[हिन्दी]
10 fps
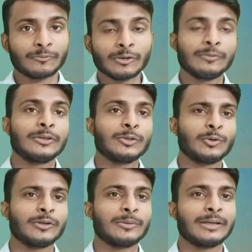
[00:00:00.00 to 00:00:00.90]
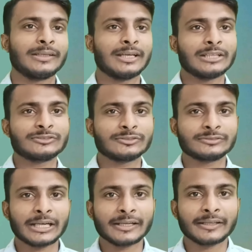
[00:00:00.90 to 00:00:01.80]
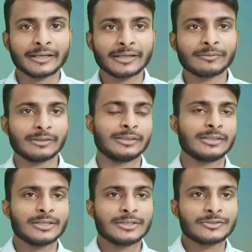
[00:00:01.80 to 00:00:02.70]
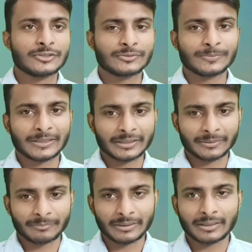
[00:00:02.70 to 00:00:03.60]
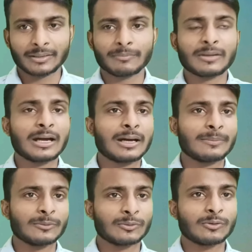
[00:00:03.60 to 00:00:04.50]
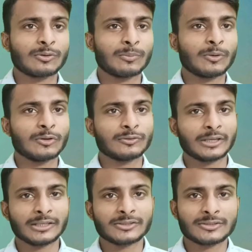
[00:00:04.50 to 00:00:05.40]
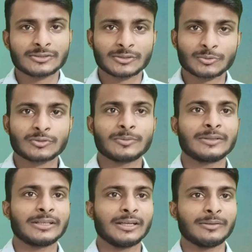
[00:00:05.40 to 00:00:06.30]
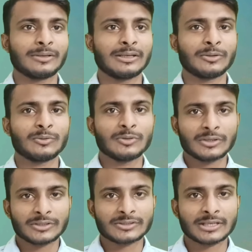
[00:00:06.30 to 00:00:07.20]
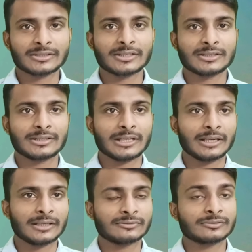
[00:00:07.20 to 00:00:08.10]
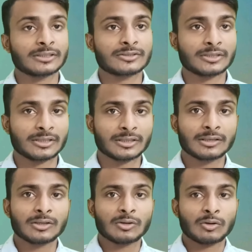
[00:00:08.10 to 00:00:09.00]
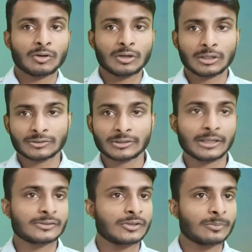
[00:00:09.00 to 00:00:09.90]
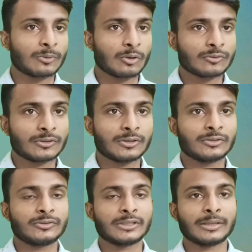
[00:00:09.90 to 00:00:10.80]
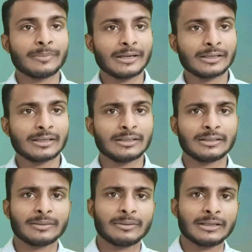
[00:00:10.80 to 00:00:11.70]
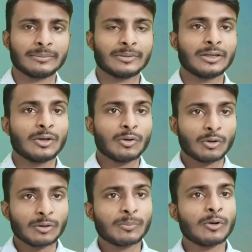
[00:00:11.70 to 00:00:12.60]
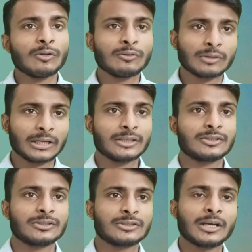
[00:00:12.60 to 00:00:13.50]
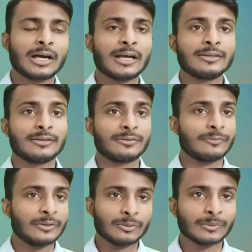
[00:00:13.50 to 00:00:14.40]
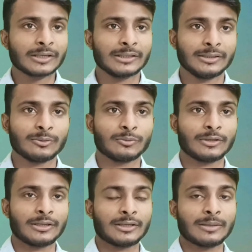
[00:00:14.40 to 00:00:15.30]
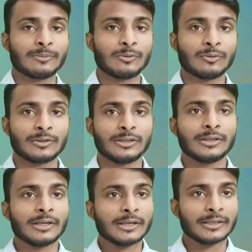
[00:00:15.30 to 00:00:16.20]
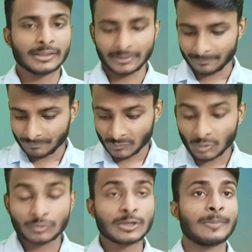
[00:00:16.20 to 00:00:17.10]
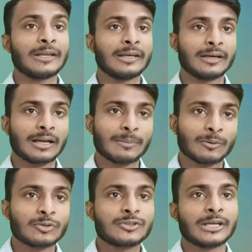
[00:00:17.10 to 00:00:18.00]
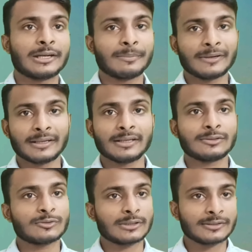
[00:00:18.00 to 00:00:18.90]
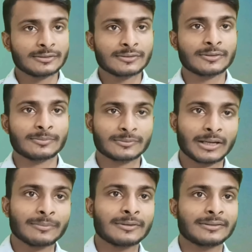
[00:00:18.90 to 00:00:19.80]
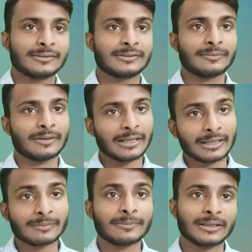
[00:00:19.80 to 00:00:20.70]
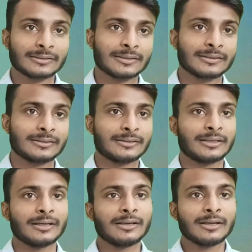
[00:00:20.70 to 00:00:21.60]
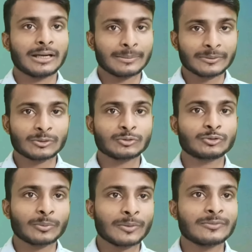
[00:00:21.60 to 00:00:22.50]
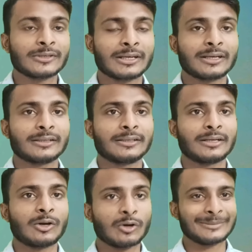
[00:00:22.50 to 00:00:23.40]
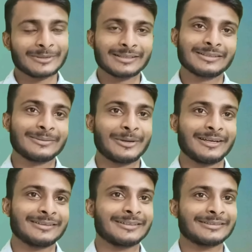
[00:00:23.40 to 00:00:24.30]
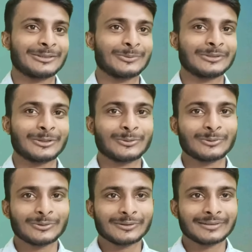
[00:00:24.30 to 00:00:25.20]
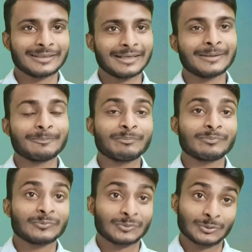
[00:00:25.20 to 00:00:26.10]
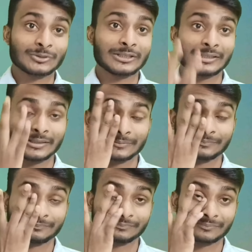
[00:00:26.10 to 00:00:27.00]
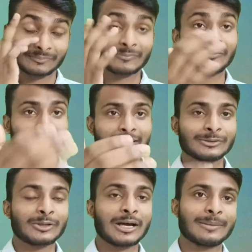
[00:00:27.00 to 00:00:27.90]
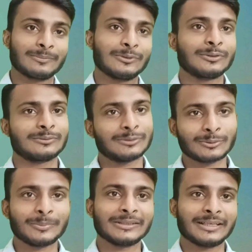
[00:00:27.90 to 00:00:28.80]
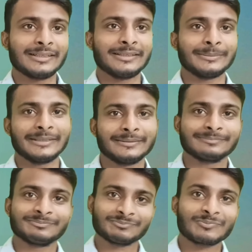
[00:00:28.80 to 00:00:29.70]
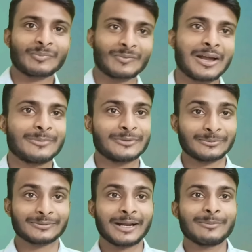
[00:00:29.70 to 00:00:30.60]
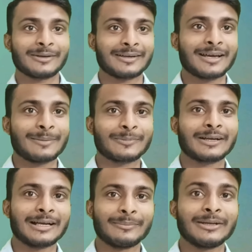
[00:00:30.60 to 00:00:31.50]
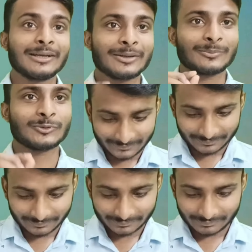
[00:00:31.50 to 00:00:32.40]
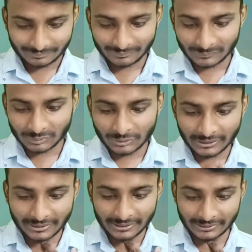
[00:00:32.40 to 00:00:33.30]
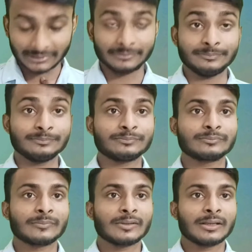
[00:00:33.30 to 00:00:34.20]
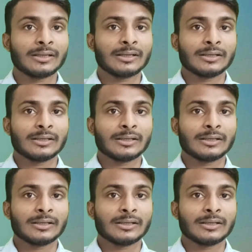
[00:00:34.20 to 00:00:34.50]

फुल वीडियो होने वाली है असिस्टेंट ग्रेड वन जिसमें कि मैं आप लोगों को बहुत सारी चीज़ें उसकी बताने वाला हूँ जैसे सैलरी स्ट्रक्चर और सिलेक्शन प्रोसेस ठीक है मेडिकल के बारे में और बहुत सारी चीज़ें आज इस वीडियो में क्लियर हो जाएंगी आप लोगों की ठीक है उससे पहले अगर आप लोग चैनल पर नए हैं तो जल्दी से सब्सक्राइब कर दीजिए वेलाइकन प्रेस कर दीजिए अपने दोस्तों में भी शेयर कर देना इसलिए मैं इतनी मेहनत करता हूँ बताओ है ना तो चलिए बाकी तो आप लोगों को पता ही है भाई अब सब्सक्राइब करना आपका काम है तो चलिए चलते हैं